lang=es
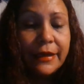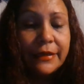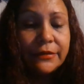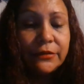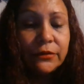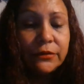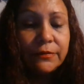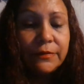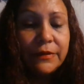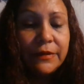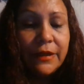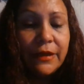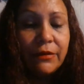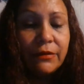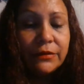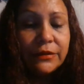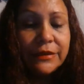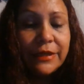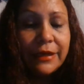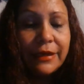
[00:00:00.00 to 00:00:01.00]
estos
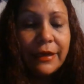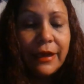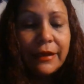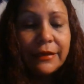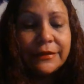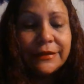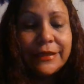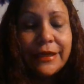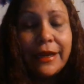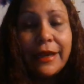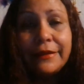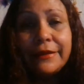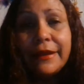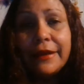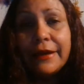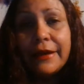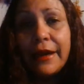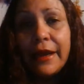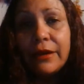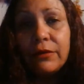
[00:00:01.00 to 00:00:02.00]
videos serán de
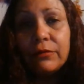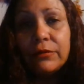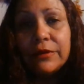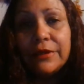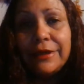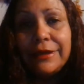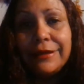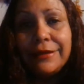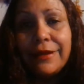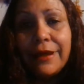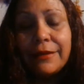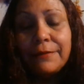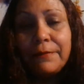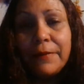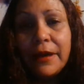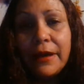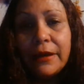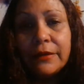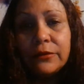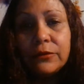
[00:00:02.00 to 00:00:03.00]
gran utilidad
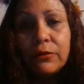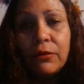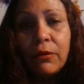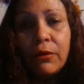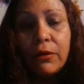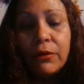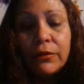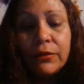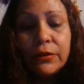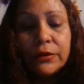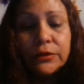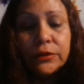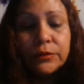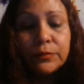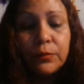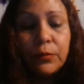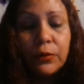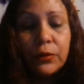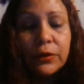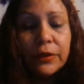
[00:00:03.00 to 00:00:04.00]
para todos
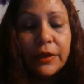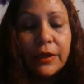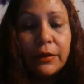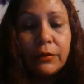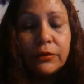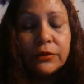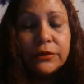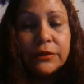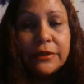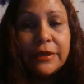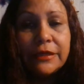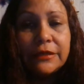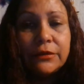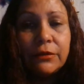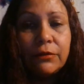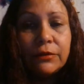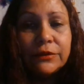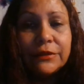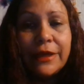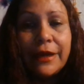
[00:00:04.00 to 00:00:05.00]
porque los
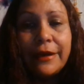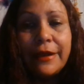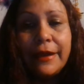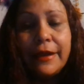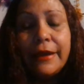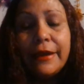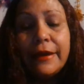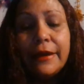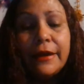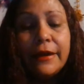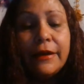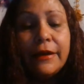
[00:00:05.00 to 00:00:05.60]
desglosaré